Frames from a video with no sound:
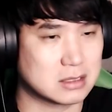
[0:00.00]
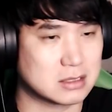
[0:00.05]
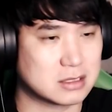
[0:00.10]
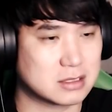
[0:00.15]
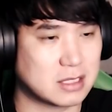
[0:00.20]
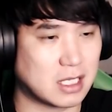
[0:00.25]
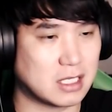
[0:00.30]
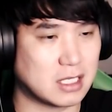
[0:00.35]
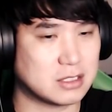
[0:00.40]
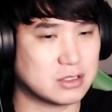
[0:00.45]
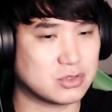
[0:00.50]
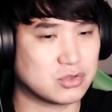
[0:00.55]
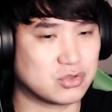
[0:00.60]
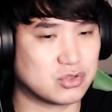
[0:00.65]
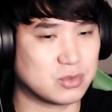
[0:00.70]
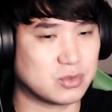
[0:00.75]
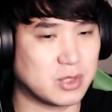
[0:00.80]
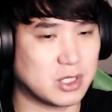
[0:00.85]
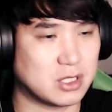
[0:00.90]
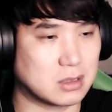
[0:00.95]
스테이를
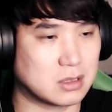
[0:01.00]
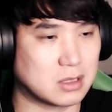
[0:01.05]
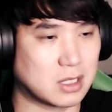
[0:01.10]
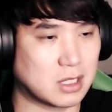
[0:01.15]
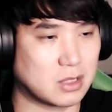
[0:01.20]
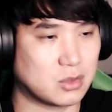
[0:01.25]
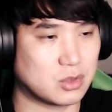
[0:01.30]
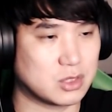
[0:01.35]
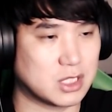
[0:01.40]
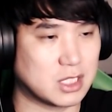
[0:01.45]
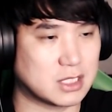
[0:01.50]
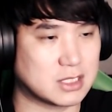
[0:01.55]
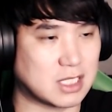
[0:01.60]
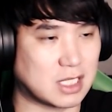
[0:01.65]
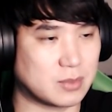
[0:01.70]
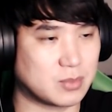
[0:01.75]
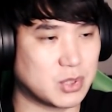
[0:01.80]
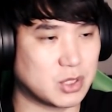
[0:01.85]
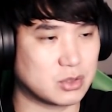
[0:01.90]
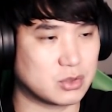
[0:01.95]
누르면 그레고니가
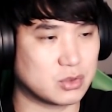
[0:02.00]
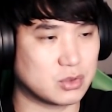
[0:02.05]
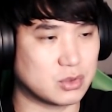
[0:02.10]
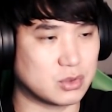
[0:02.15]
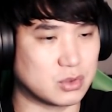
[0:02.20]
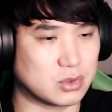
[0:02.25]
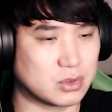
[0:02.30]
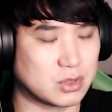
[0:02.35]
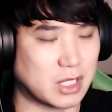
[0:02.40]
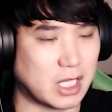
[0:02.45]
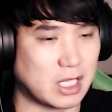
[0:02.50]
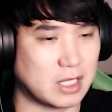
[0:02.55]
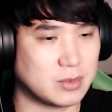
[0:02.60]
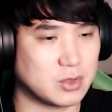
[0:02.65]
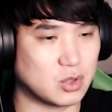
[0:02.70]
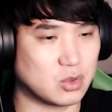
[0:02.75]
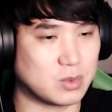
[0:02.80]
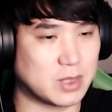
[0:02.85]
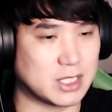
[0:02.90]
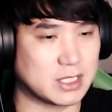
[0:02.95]
잡혀도
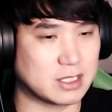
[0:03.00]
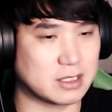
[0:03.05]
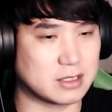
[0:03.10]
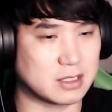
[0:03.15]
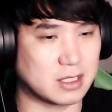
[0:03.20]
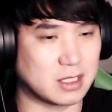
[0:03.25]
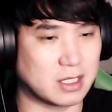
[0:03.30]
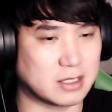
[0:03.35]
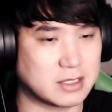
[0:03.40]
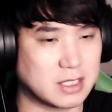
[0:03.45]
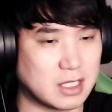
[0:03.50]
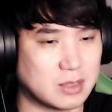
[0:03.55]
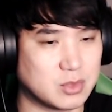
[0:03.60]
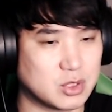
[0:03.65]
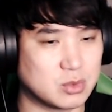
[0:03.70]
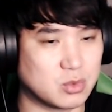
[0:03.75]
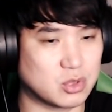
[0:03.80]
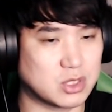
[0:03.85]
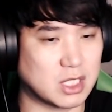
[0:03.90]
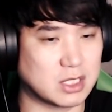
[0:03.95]
게임이 오버된대.
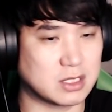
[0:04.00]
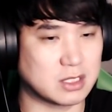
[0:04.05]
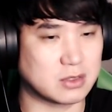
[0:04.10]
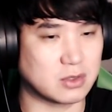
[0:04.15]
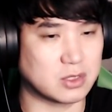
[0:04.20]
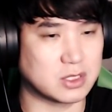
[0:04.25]
세이브를 못한대 더